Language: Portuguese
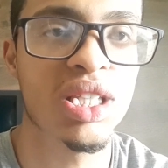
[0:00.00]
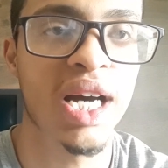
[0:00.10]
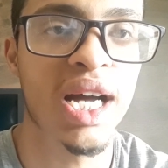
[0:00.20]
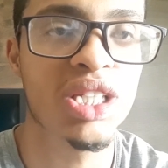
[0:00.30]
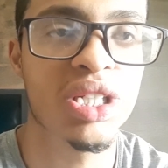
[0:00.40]

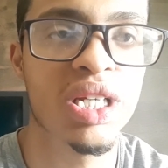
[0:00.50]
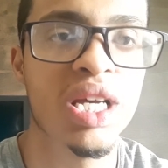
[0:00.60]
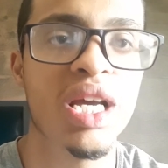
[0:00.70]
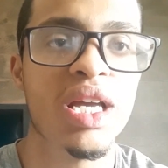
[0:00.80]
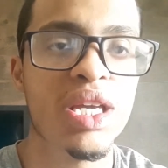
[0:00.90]
idade
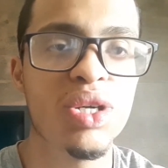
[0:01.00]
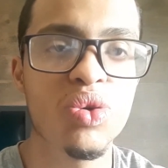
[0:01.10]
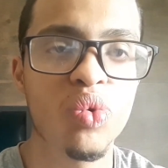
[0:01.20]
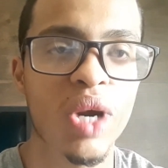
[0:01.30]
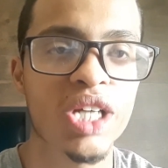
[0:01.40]
e
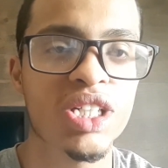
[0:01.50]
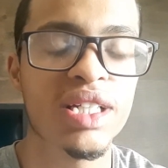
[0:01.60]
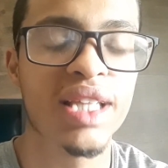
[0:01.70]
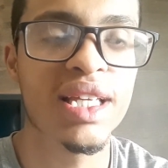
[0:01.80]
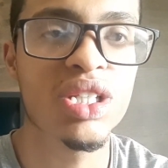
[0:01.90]
o Crash
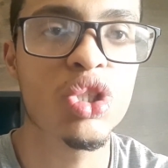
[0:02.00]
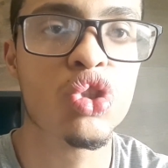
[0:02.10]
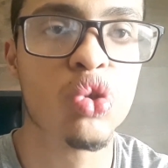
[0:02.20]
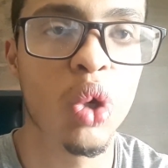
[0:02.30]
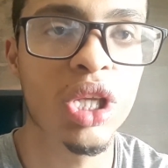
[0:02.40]
ele tem
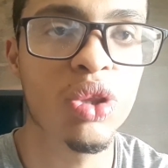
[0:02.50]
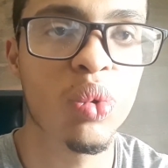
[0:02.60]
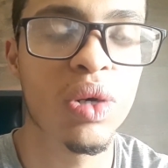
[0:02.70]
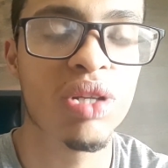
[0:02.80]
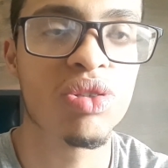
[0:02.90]

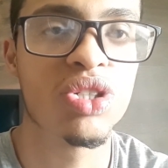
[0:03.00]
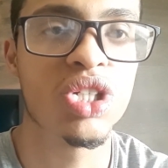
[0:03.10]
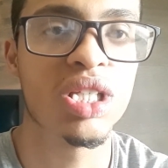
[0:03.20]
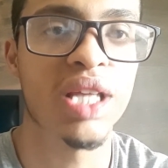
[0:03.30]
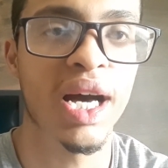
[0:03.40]
18 anos
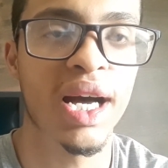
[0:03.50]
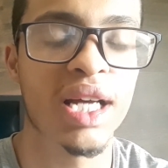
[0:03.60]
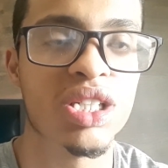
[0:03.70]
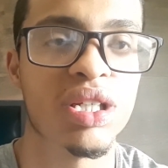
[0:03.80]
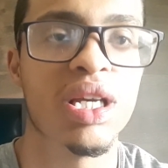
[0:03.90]
de
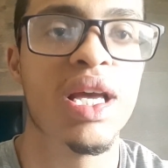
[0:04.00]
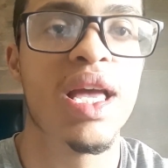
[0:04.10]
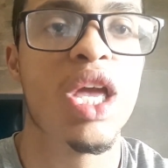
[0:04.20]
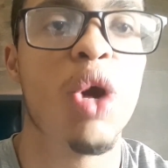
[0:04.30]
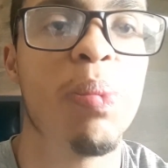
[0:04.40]
idade.
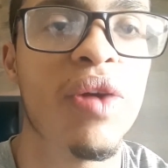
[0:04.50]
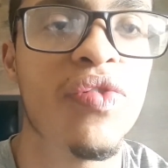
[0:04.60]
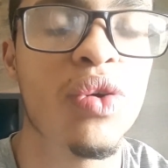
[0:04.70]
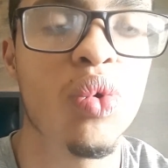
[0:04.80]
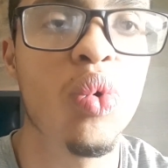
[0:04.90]
Eu
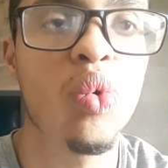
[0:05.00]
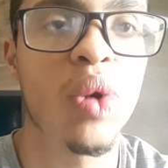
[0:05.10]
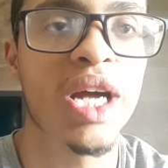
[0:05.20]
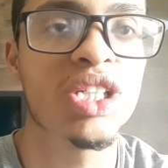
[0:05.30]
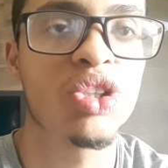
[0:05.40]
prefiro o
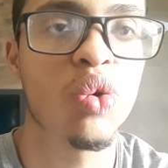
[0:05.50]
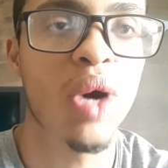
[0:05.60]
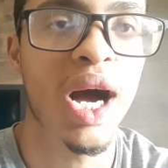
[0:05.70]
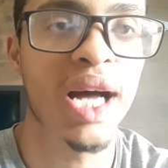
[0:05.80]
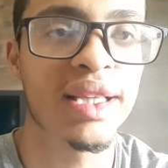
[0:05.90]
Crash
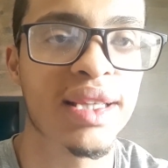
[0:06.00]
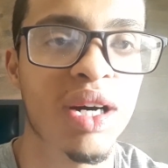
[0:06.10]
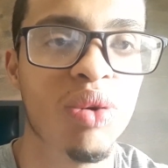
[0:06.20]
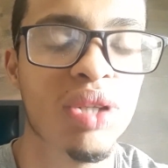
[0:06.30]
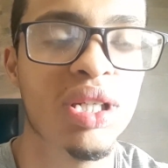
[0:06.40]
com a
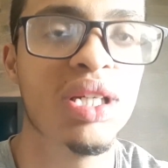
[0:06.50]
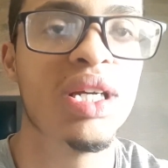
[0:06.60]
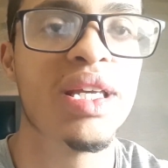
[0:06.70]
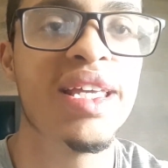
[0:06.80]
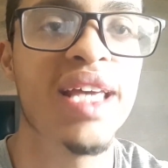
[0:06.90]
Tauna
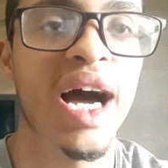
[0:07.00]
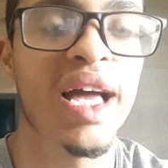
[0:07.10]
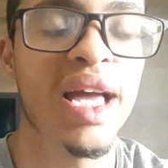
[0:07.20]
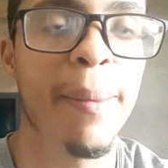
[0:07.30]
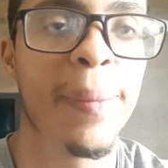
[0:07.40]
e
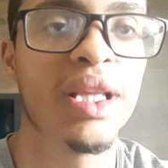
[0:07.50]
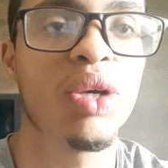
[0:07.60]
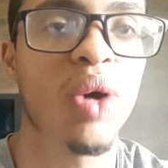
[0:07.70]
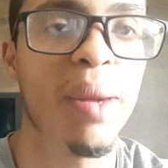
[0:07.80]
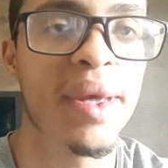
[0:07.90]
aí a
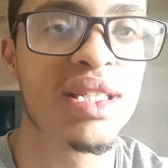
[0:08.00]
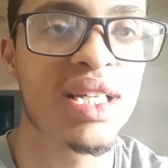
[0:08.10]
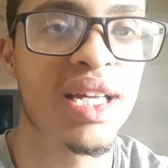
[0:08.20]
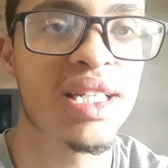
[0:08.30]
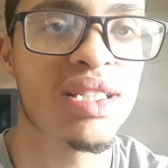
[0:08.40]
Panda com ela mais
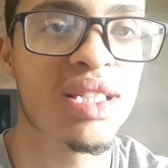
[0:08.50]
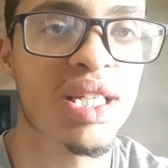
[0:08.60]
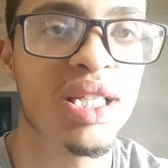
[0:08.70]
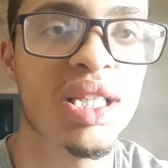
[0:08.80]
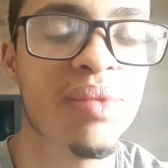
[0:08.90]

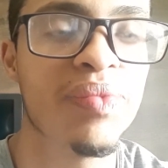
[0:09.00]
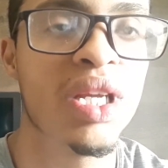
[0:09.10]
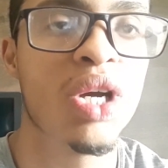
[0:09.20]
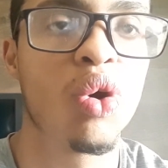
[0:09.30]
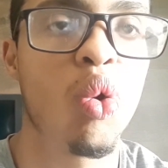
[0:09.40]
crescida
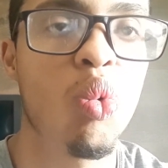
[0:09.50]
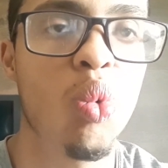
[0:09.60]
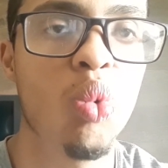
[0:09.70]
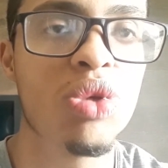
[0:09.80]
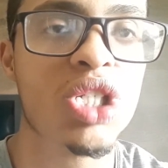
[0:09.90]

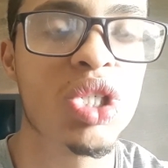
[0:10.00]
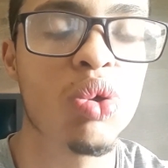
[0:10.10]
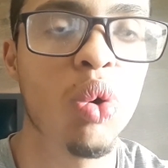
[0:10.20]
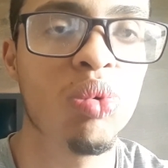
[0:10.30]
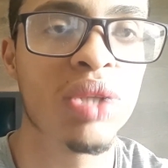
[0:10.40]
com o
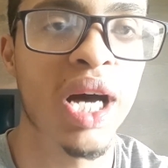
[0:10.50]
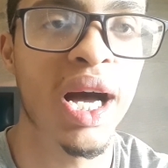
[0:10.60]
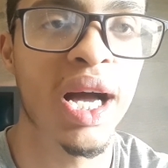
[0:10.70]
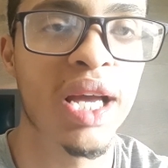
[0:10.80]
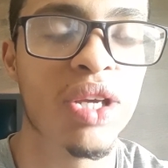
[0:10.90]
Jingle
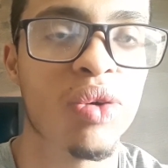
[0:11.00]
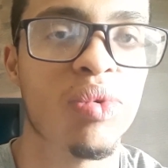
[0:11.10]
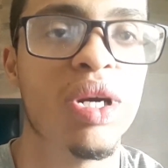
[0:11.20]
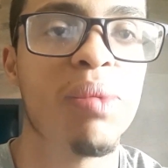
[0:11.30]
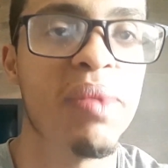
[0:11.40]
Dial,
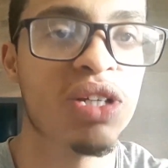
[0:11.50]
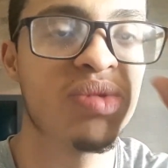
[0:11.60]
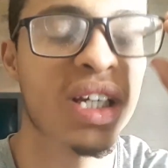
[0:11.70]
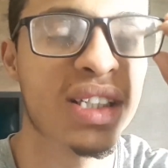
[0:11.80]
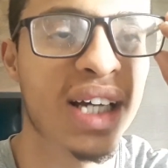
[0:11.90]

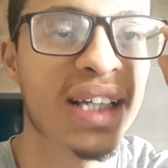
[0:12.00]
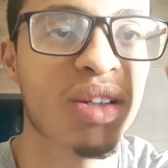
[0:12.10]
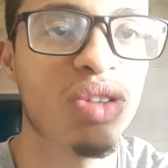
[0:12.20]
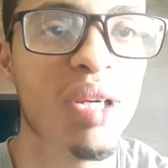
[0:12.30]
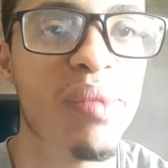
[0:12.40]
mesmo que esse
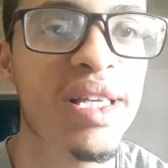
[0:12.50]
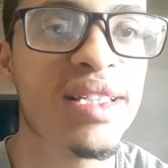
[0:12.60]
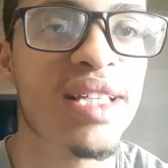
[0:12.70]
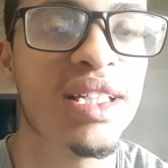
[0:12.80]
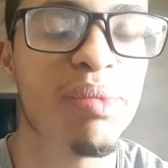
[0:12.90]
casal também
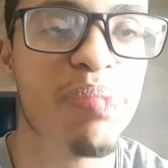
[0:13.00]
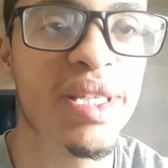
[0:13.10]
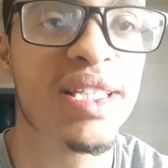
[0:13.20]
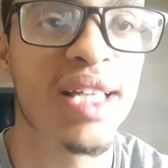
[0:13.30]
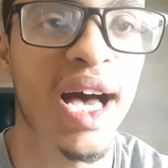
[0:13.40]
seja
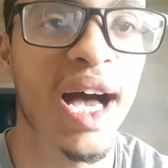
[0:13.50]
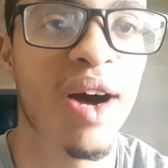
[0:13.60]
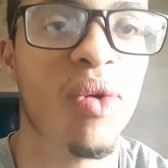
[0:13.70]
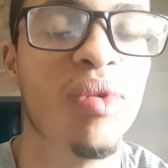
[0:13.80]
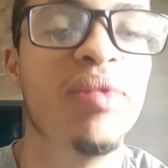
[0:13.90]

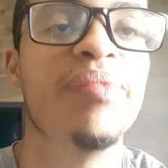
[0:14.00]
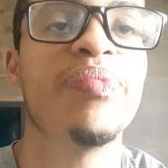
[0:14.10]
bizarro.